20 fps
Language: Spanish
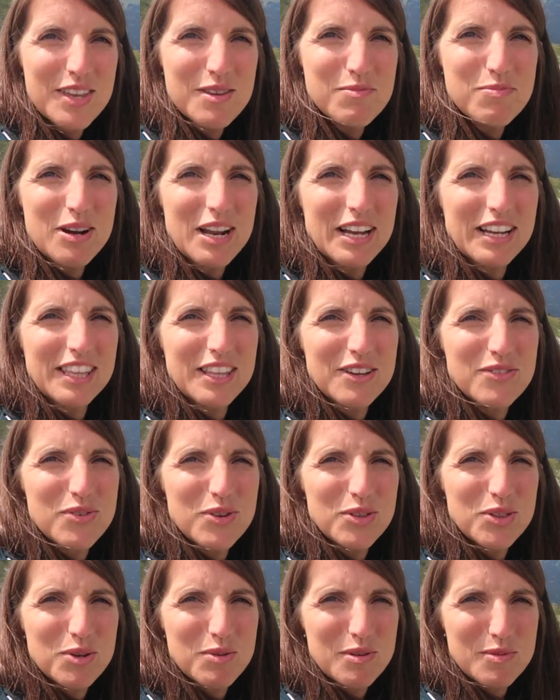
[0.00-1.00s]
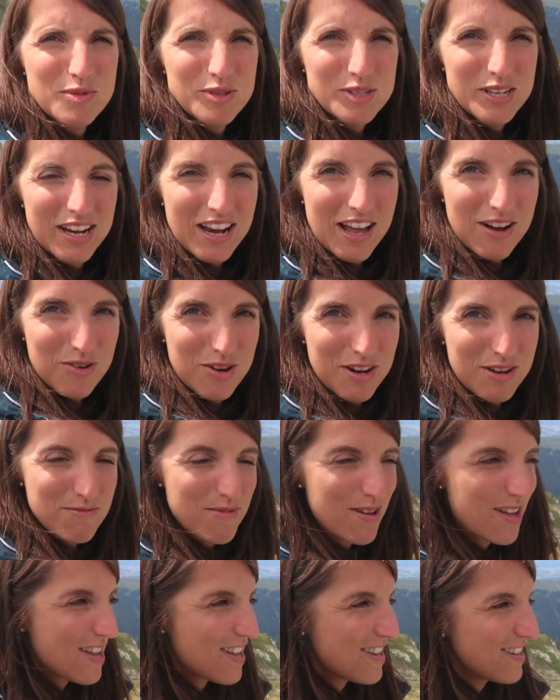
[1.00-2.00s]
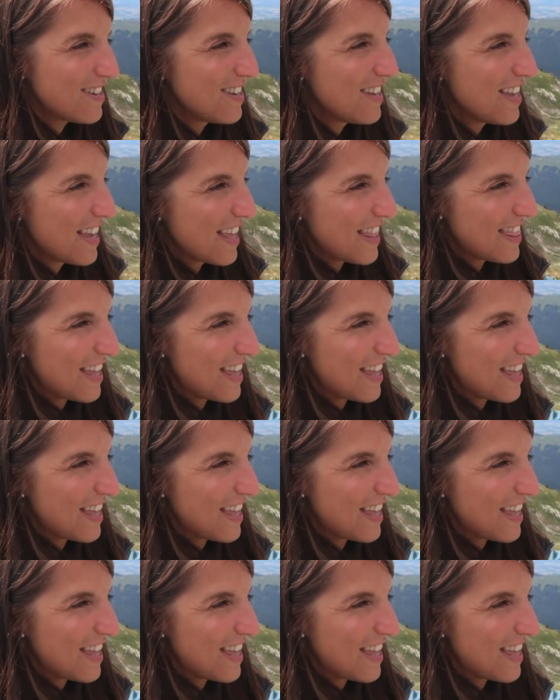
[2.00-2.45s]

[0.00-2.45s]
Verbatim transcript: Y por aquí de fondo vemos el lago Alemán,